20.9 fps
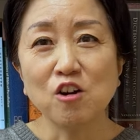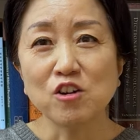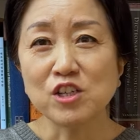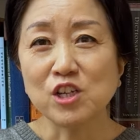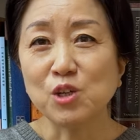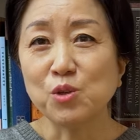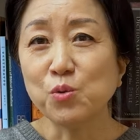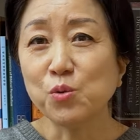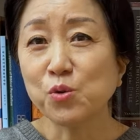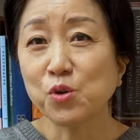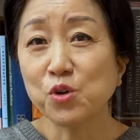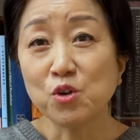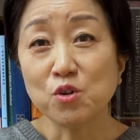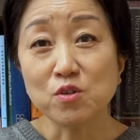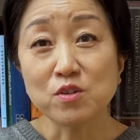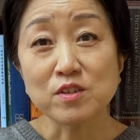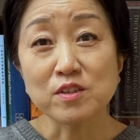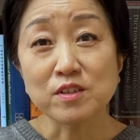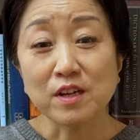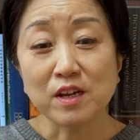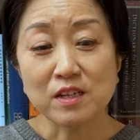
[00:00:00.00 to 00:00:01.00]
기독교
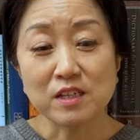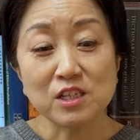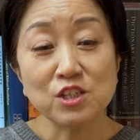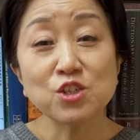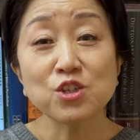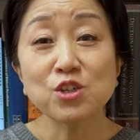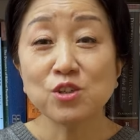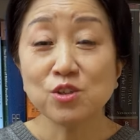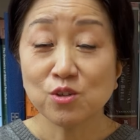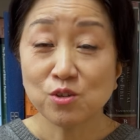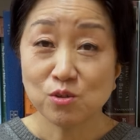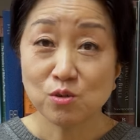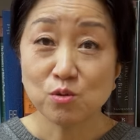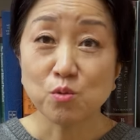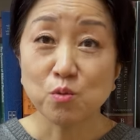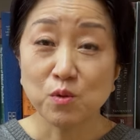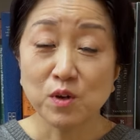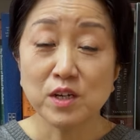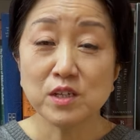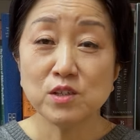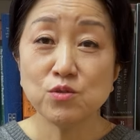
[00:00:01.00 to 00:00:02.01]
역사 이천 년
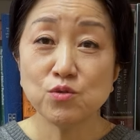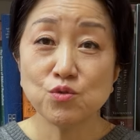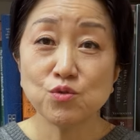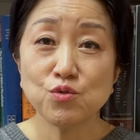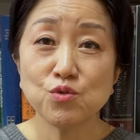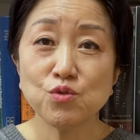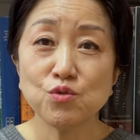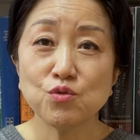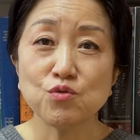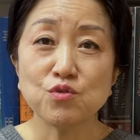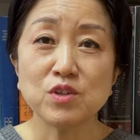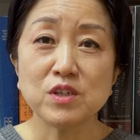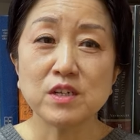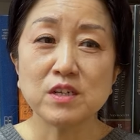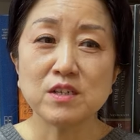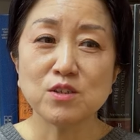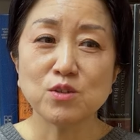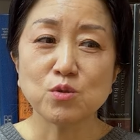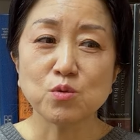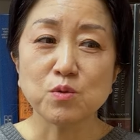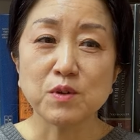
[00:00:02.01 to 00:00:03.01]
동안 쭉 우리의
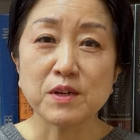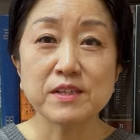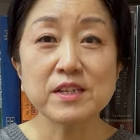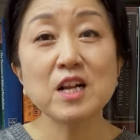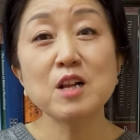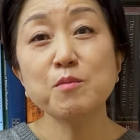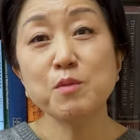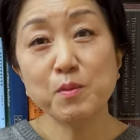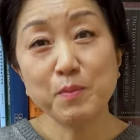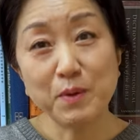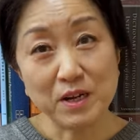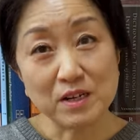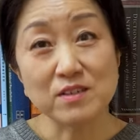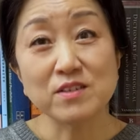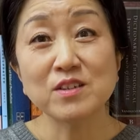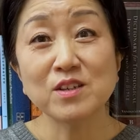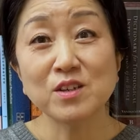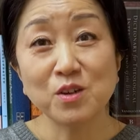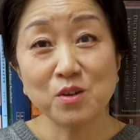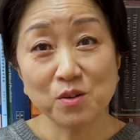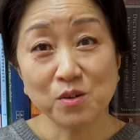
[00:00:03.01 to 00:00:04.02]
일종의 삶의
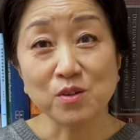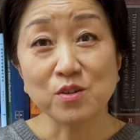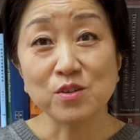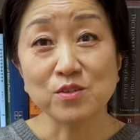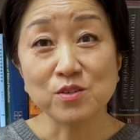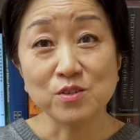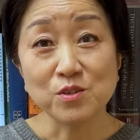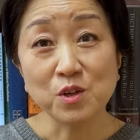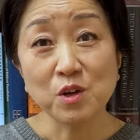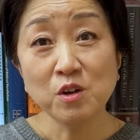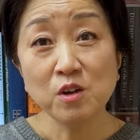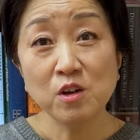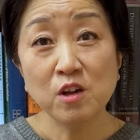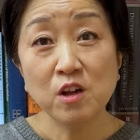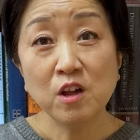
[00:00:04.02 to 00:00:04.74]
방식이었거든요.